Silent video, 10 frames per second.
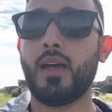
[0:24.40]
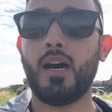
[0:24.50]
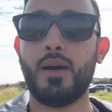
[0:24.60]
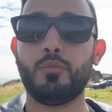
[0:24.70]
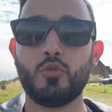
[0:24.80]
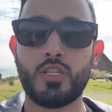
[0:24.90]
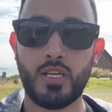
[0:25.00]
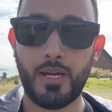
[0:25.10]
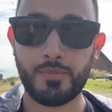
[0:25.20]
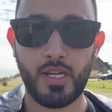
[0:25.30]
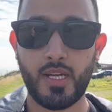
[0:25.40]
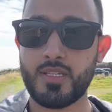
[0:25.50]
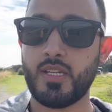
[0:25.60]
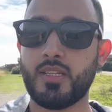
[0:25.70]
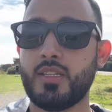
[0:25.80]
आप उनसे रबता कर
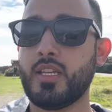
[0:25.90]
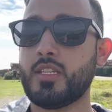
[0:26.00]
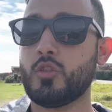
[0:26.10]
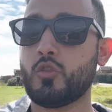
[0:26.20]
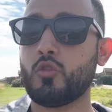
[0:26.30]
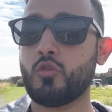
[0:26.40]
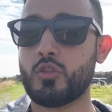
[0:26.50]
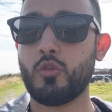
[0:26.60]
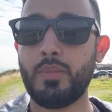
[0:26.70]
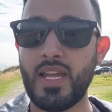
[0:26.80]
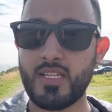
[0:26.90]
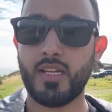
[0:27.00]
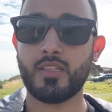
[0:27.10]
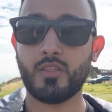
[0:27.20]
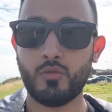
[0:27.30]
सकते हैं जिनको कुछ को मैं
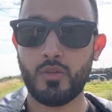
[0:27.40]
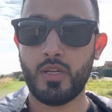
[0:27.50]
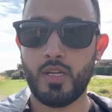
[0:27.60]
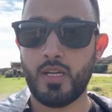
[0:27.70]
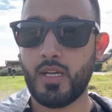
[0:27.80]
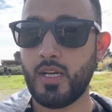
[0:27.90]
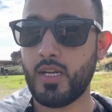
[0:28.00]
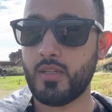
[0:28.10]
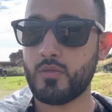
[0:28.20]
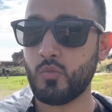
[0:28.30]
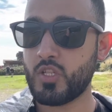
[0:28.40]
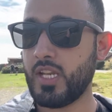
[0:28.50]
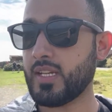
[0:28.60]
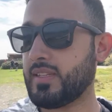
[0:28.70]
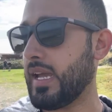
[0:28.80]
जानता हूँ मुझे
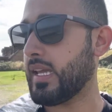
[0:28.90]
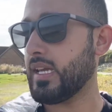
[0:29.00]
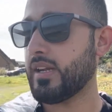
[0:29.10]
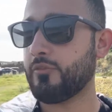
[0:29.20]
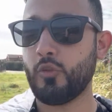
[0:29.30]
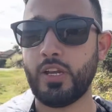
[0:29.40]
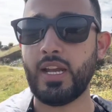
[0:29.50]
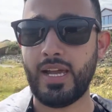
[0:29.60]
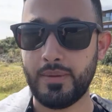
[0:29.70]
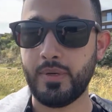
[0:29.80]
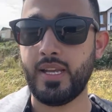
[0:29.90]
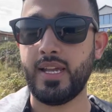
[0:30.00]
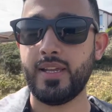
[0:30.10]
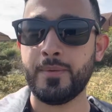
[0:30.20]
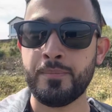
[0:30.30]
लगता है कि यार वो रिलायबल
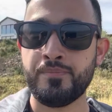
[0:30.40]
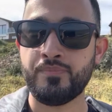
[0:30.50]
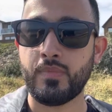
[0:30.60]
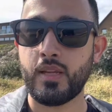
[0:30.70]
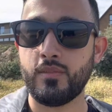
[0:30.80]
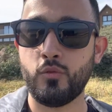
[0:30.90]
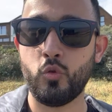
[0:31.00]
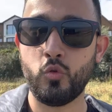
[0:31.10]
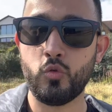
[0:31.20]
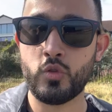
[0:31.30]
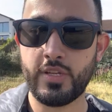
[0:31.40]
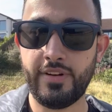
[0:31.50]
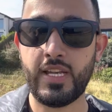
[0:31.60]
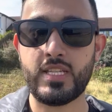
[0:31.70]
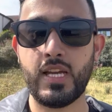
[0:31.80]
हैं वो उस
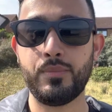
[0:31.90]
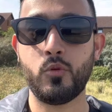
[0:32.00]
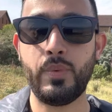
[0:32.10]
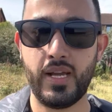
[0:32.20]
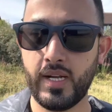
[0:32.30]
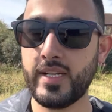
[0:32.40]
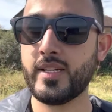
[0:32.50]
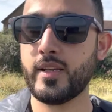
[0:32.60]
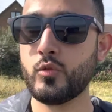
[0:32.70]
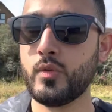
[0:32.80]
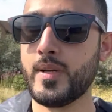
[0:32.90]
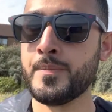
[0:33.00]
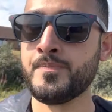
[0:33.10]
हवाले से आपको मैं गाइड कर दूँगा